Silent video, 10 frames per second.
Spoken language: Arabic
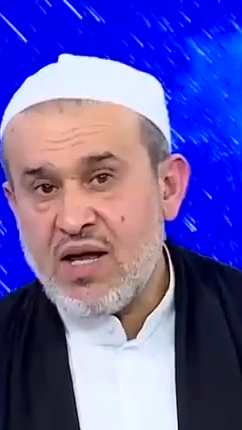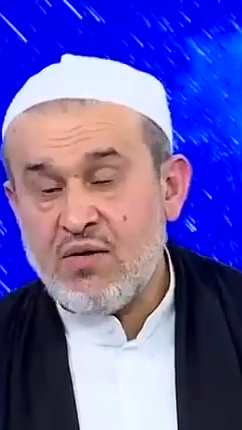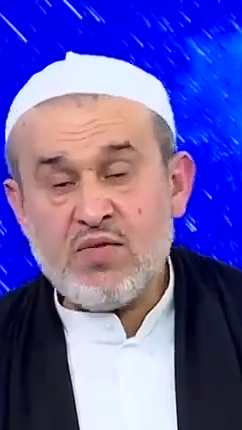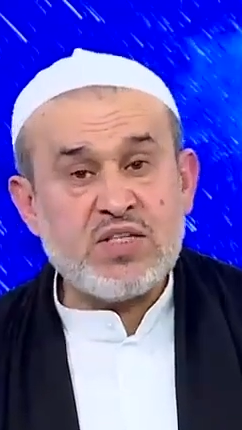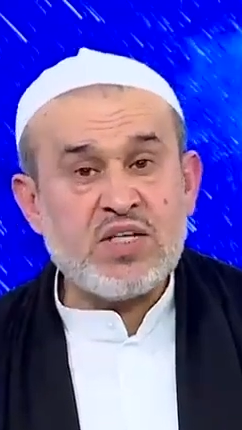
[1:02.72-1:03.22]

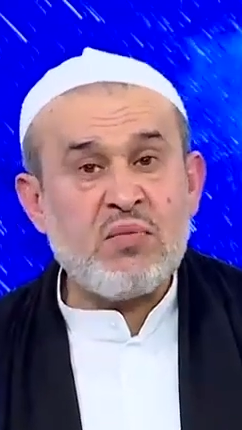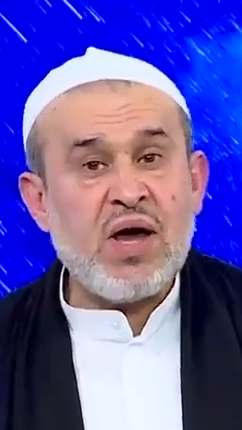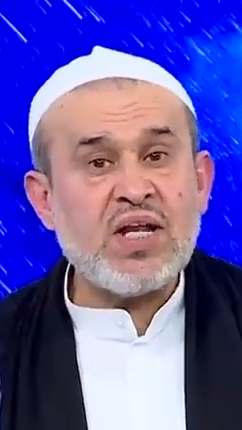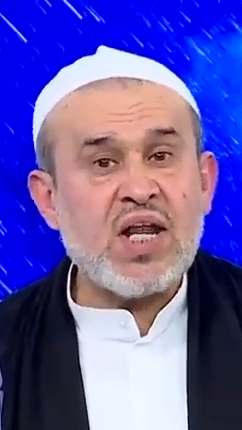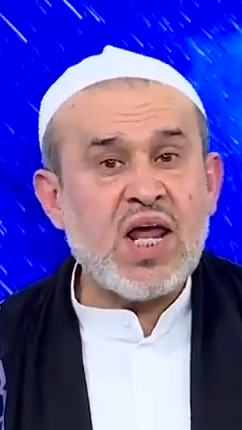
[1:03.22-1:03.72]
في
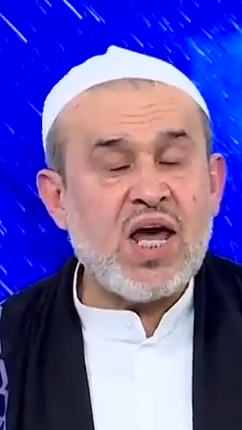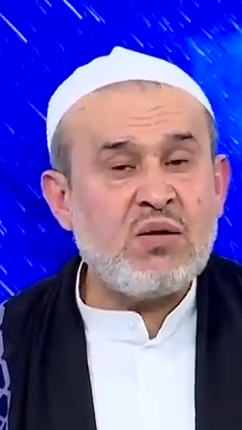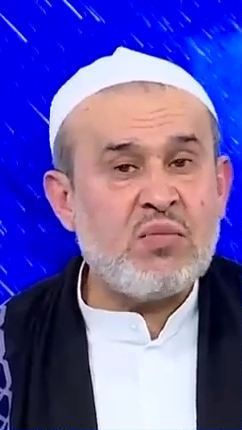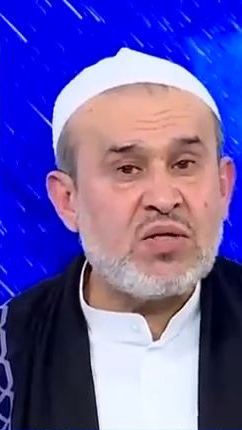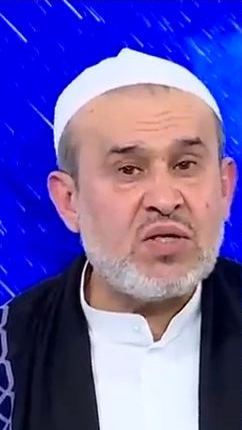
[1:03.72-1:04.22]
زمان
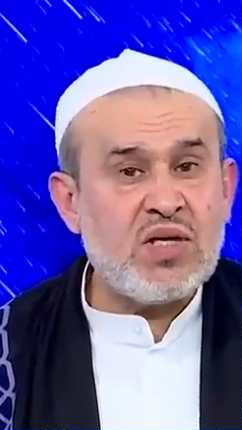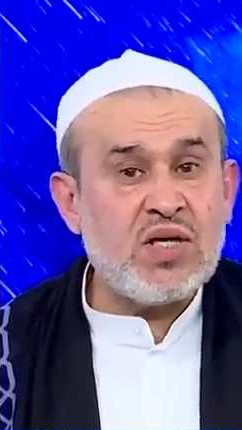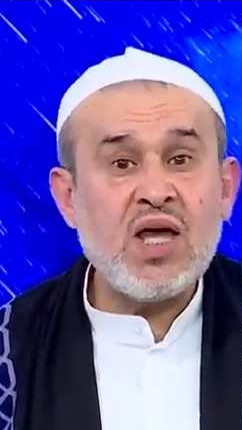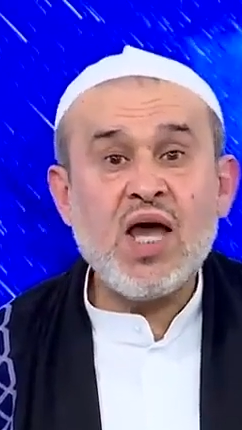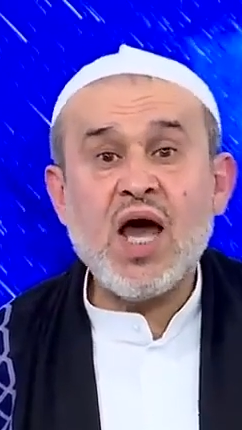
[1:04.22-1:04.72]

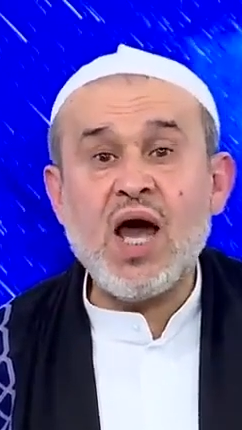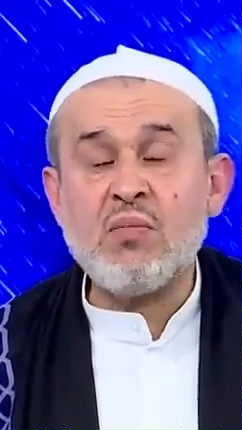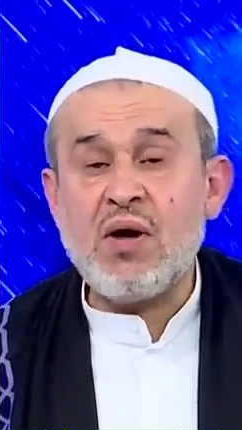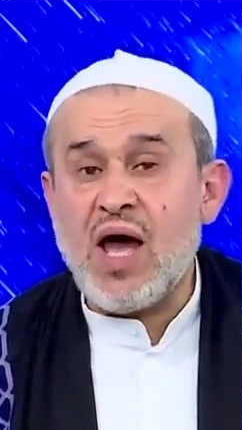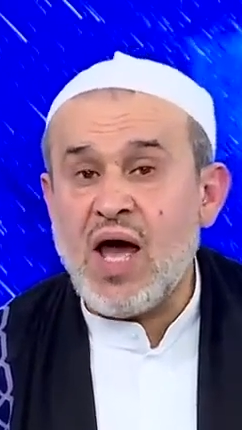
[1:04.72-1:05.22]
الغيبة
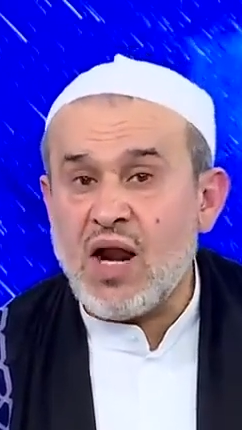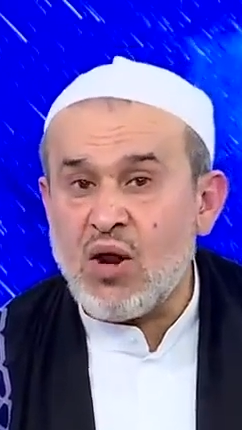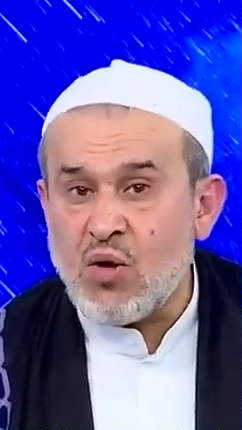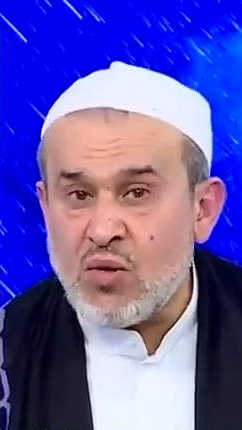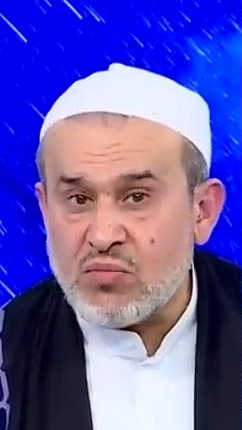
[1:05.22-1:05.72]
أباح
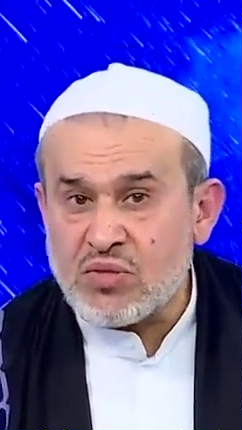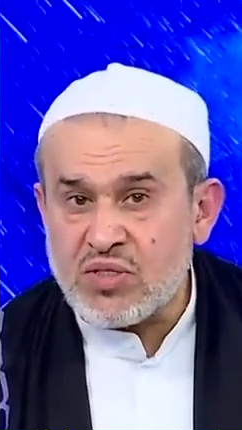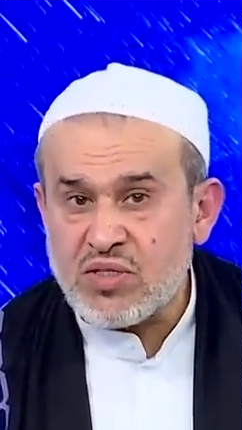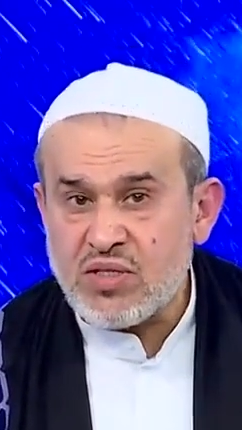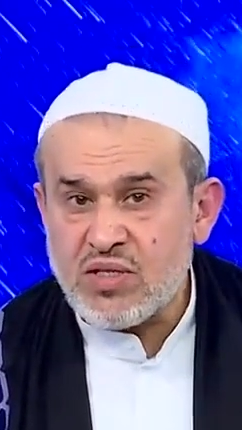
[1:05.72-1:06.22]

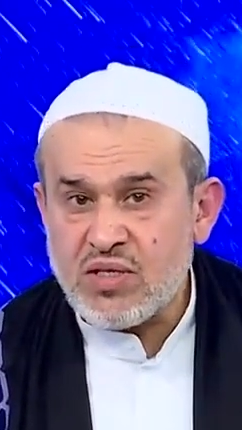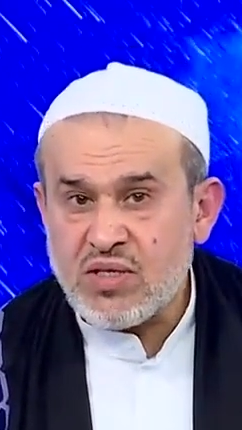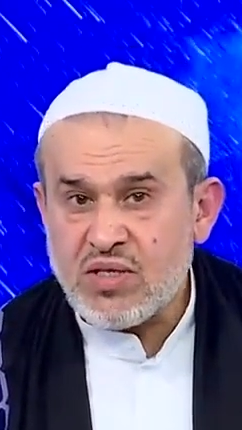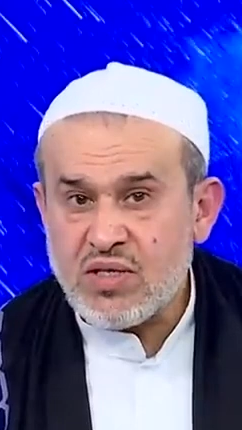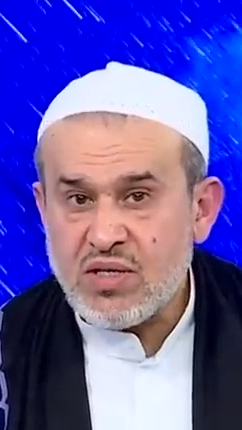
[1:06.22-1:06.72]
الخمس
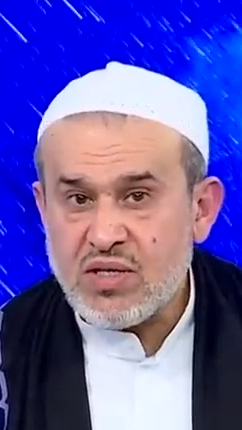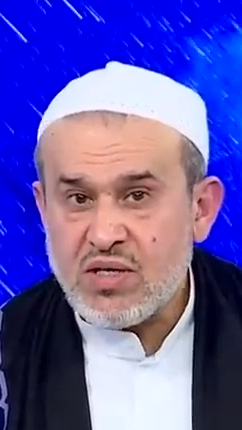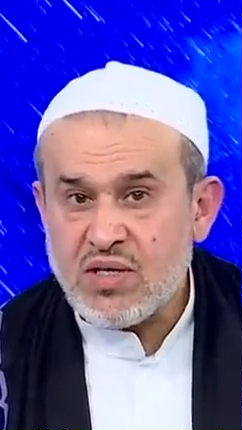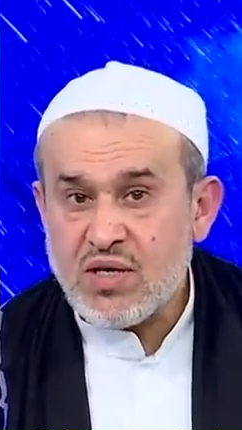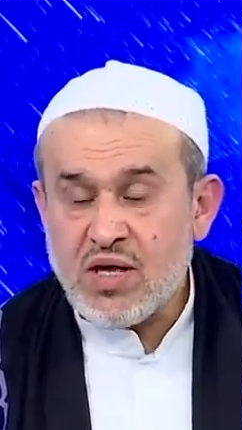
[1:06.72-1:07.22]

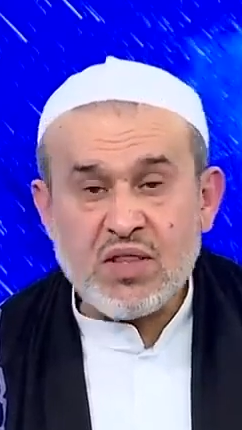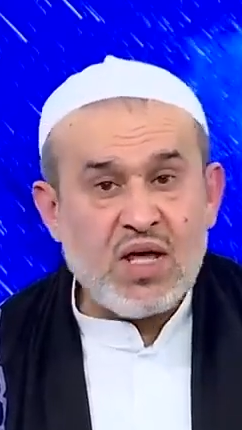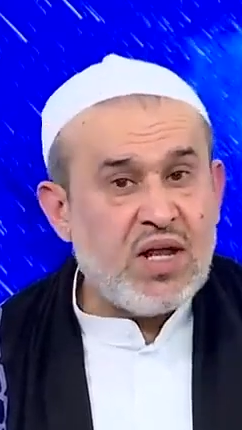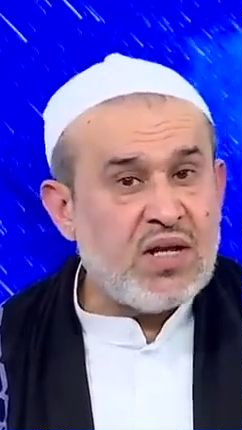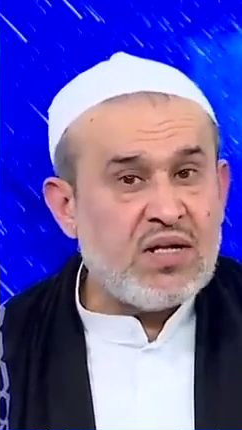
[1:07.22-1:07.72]

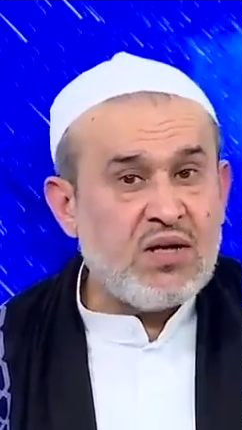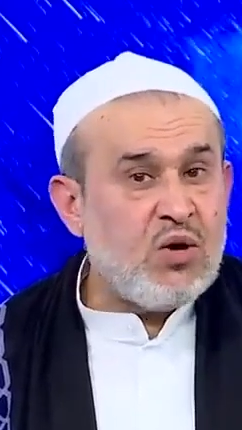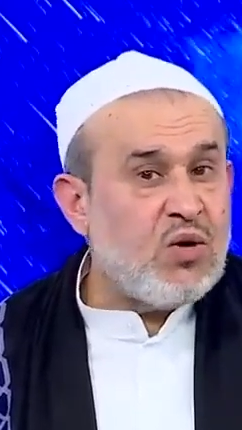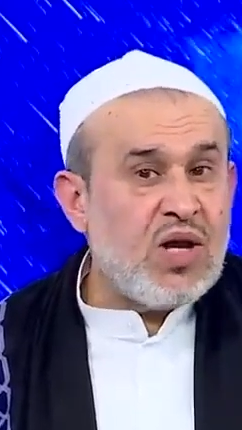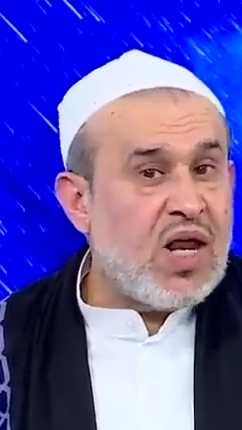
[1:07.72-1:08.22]
إذا
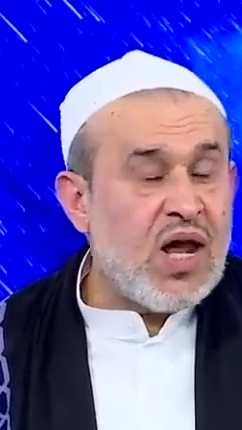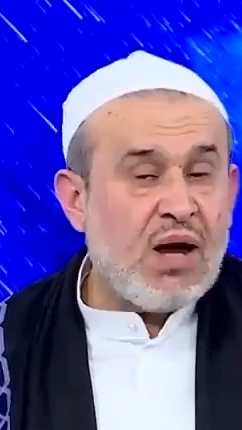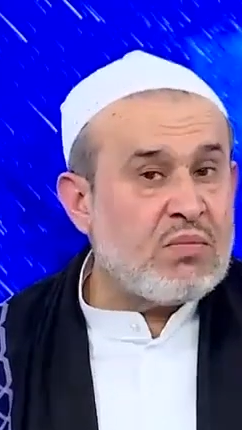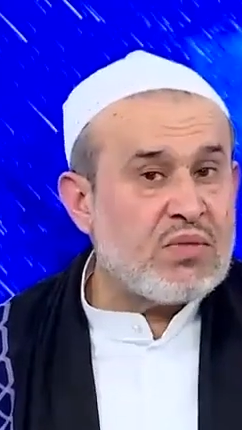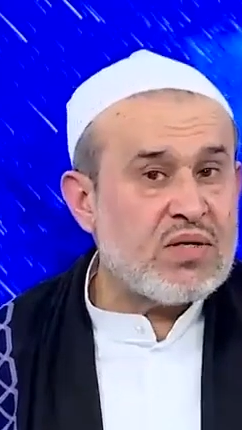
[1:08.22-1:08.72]
حل
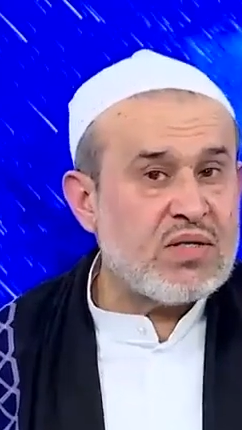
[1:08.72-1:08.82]
الأمر